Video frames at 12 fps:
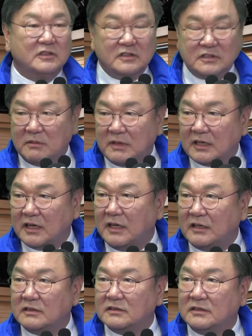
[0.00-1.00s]
더 절박해야
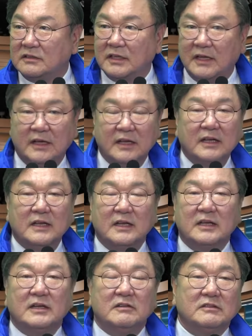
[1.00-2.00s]
되는 건데
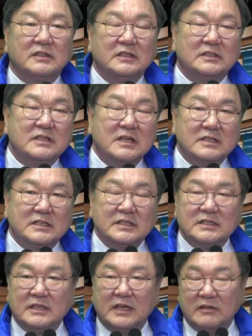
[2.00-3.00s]
우리
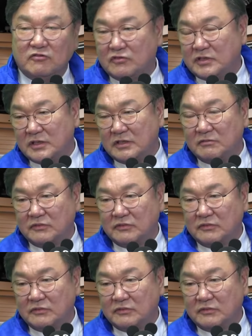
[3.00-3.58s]
지지해 주시는